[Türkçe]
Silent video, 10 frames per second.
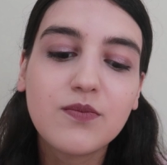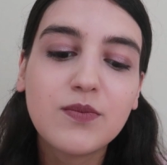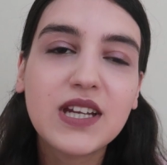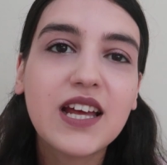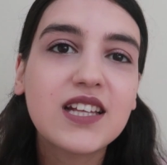
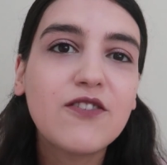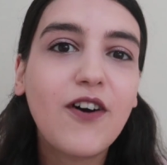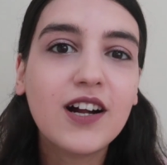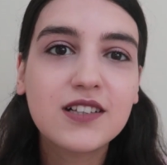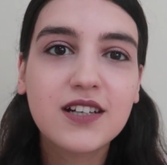bir rengi
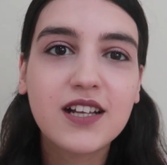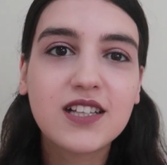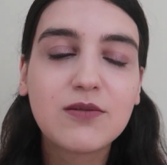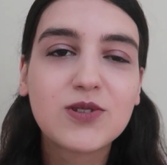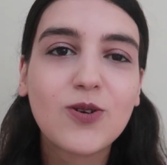farklı
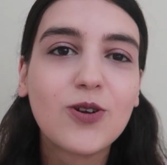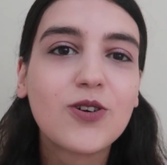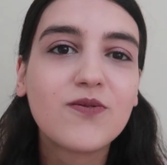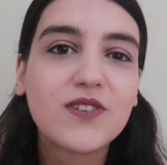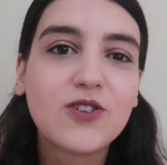renk gibi
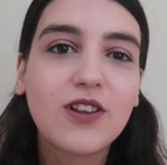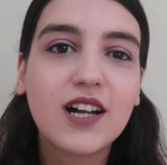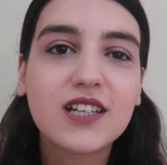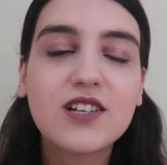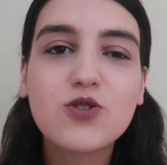söylüyorum
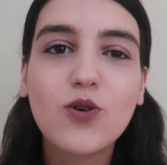videolarda da.